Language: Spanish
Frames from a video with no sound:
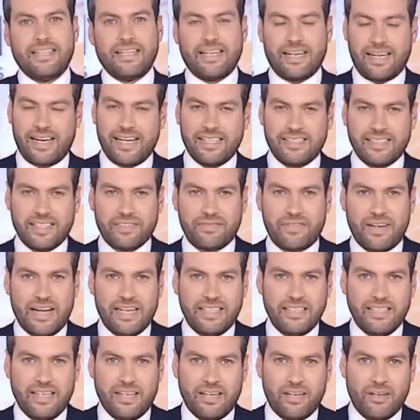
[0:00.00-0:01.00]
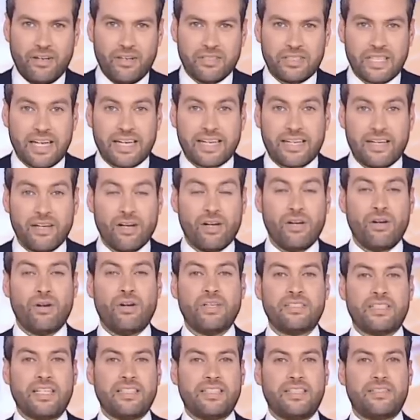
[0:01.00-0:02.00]
Gracias, Fran. Los
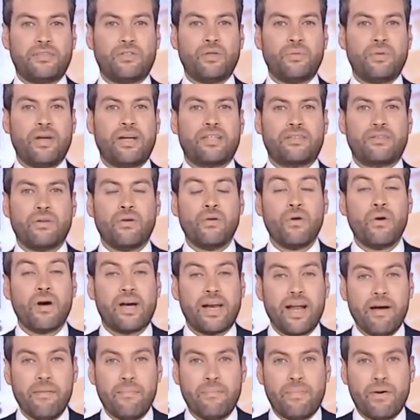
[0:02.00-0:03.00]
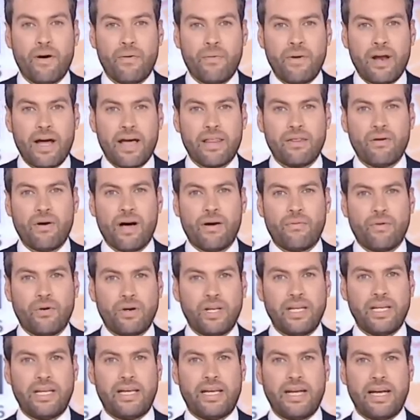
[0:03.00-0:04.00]
arqueólogos han descubierto un gran poblado
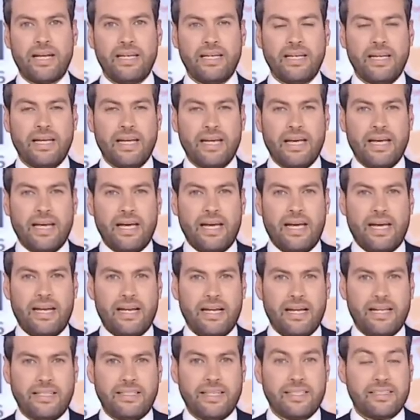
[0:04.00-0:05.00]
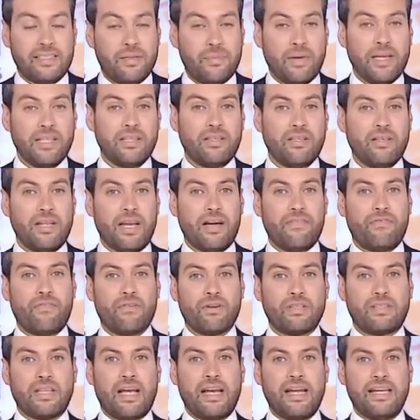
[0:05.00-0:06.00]
aborigen en el yacimiento de la
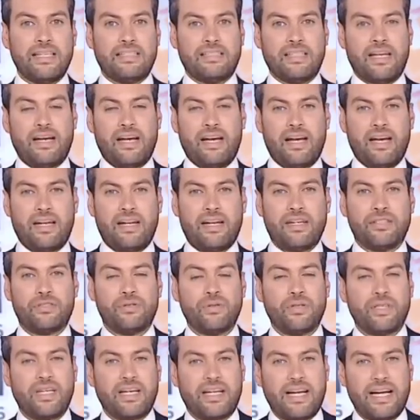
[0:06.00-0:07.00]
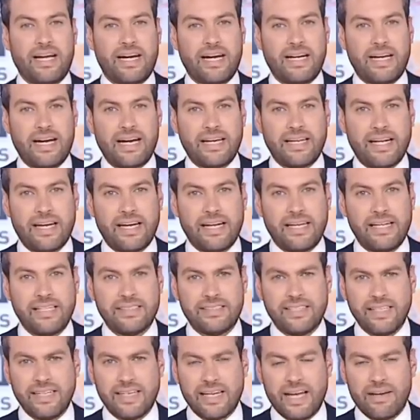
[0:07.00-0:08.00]
Fortaleza, en el sur de Gran Canaria.
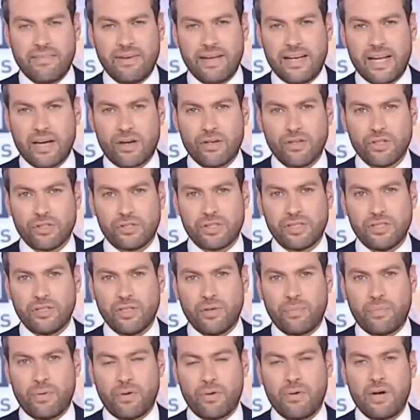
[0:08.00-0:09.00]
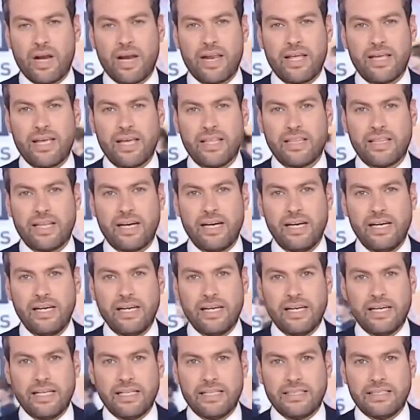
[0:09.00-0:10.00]
Este enclave era conocido por una leyenda
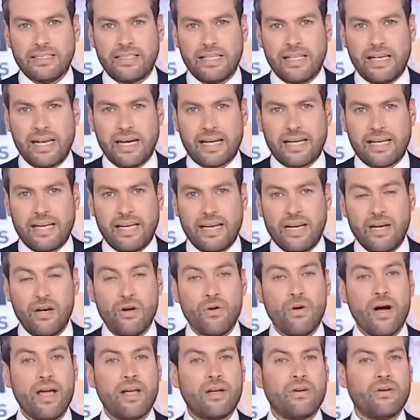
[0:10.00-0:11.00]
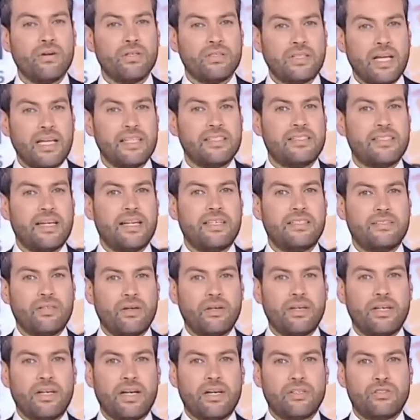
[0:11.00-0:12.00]
de la que no hay constancia
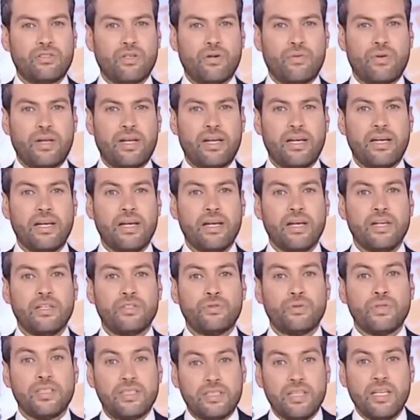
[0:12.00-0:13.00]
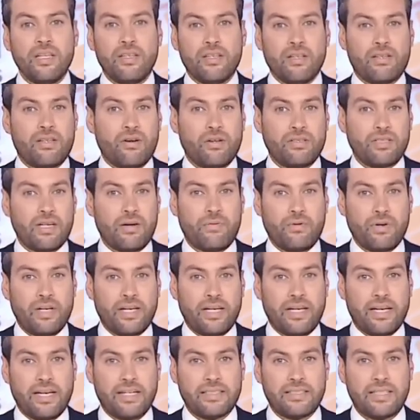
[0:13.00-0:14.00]
histórica sobre suicidios de los
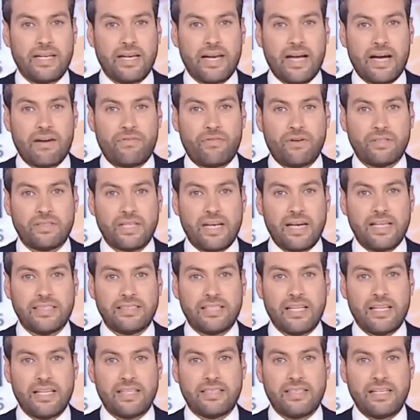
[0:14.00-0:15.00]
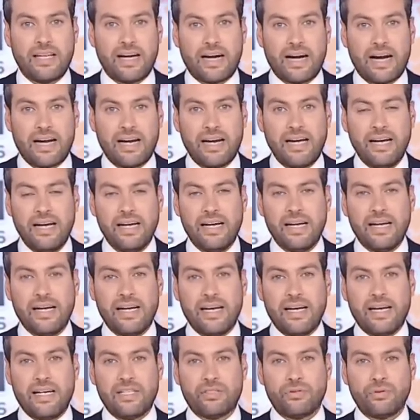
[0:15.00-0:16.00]
aborígenes. La fortaleza de Tirajana
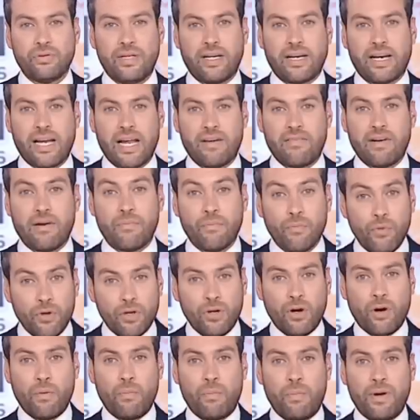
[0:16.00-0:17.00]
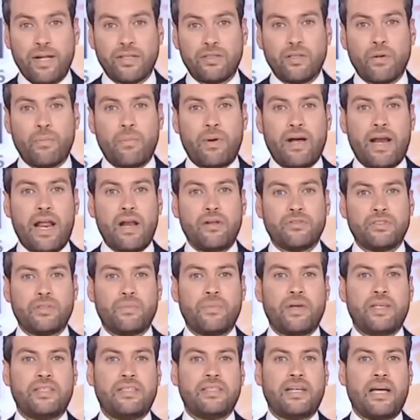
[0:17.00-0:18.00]
es un enclave muy completo para los
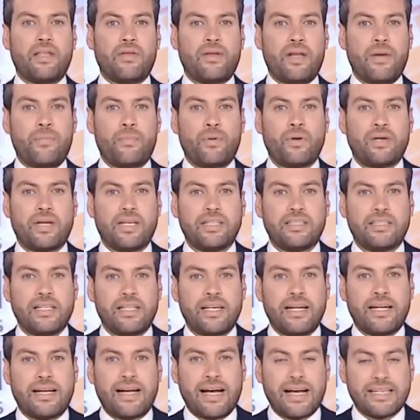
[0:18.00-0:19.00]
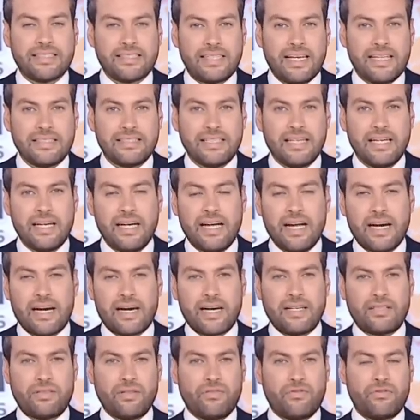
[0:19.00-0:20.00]
investigadores porque tiene casas,
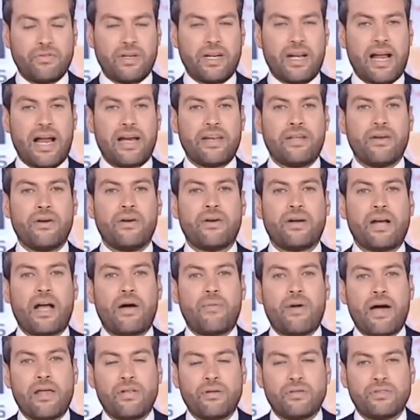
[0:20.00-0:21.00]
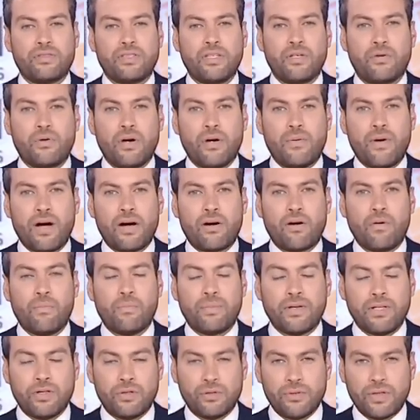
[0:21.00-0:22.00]
restos funerarios, grabados y cuevas con
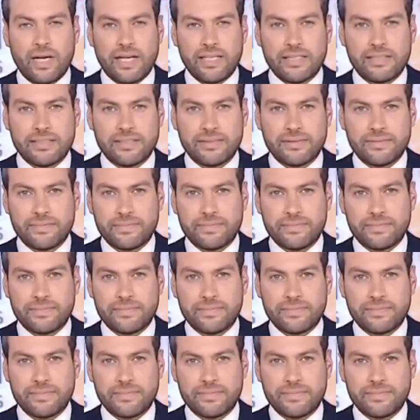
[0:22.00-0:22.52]
pinturas.